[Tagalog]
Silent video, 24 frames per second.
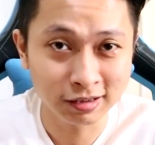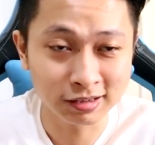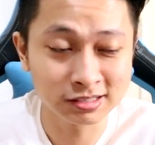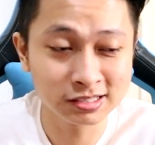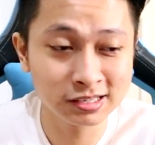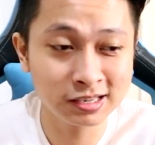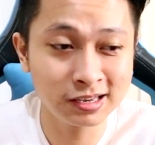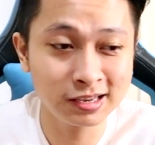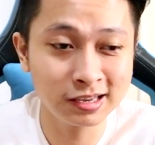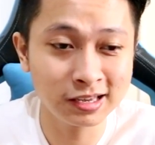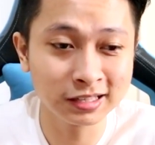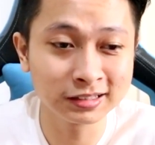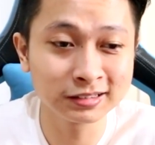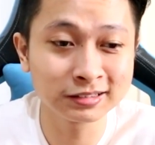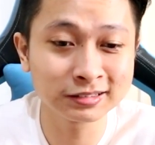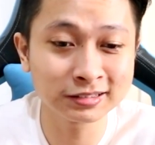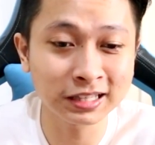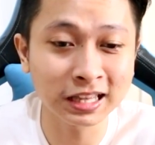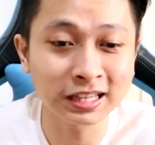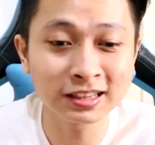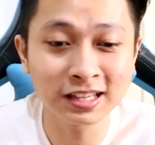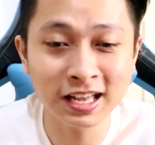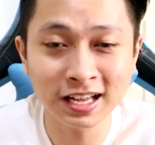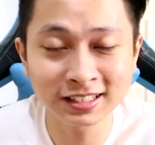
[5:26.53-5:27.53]
Kasi ang
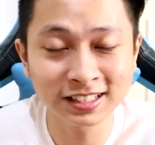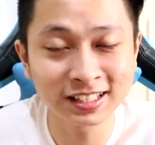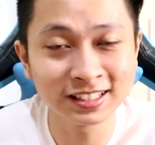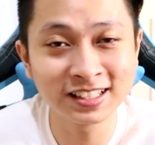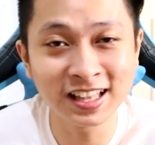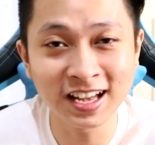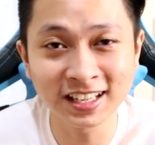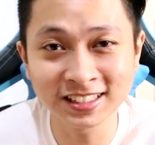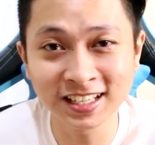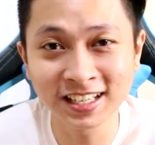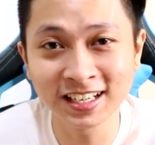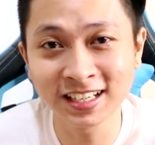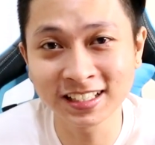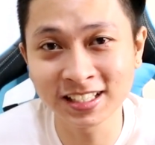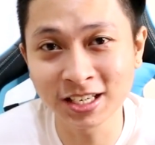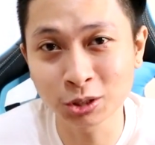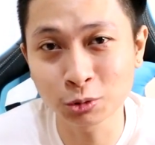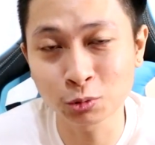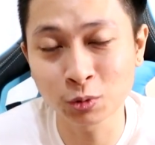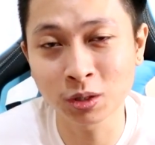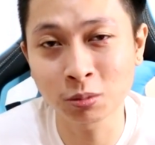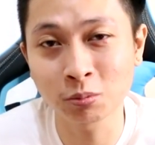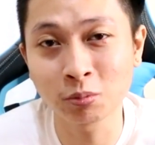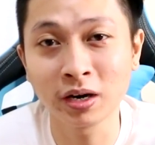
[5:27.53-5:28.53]
tanda-tanda na ng
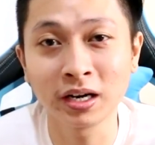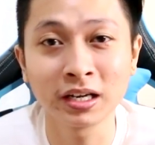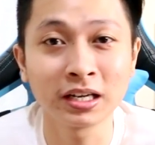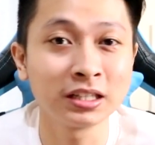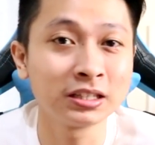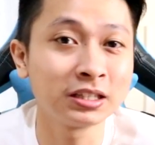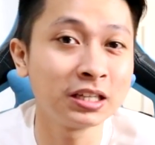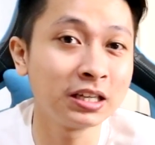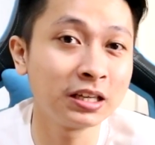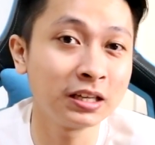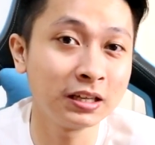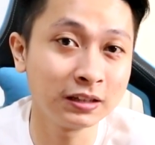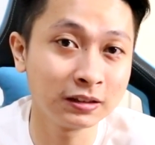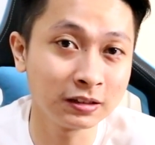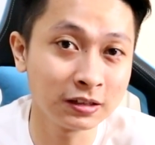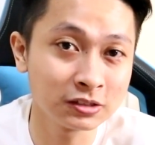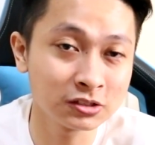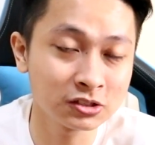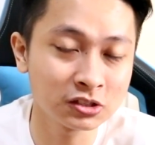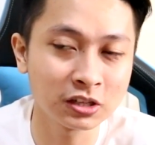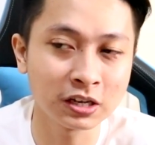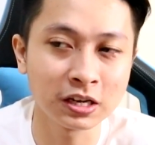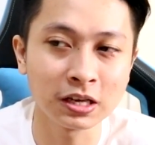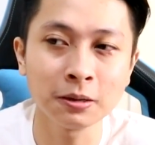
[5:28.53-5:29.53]
network marketing
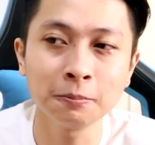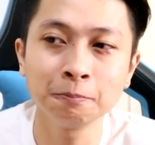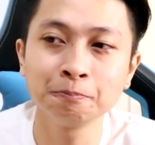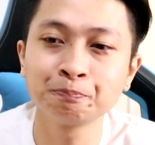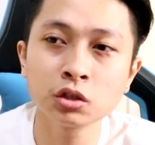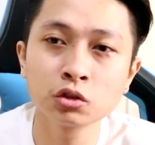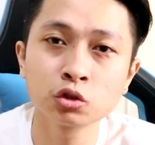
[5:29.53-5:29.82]
industry.